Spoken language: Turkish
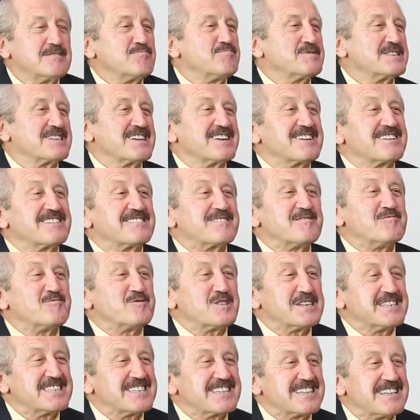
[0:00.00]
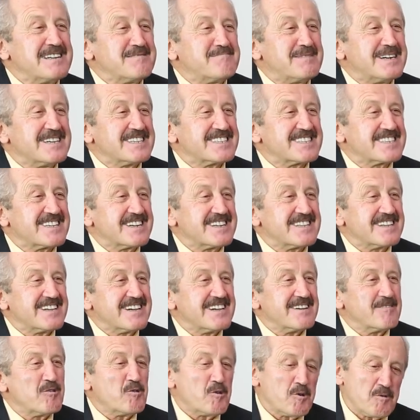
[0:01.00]
Hiçbir şekilde ulaşılamaz
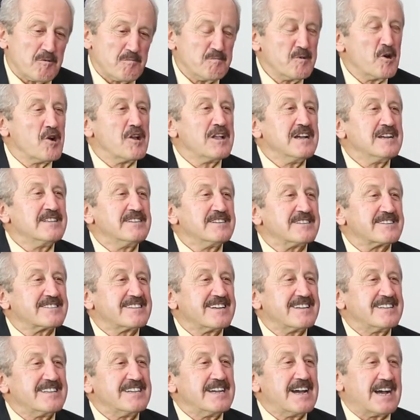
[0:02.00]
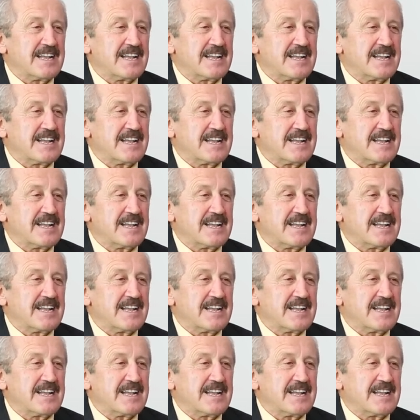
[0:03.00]
dedi. O böyledir dedi.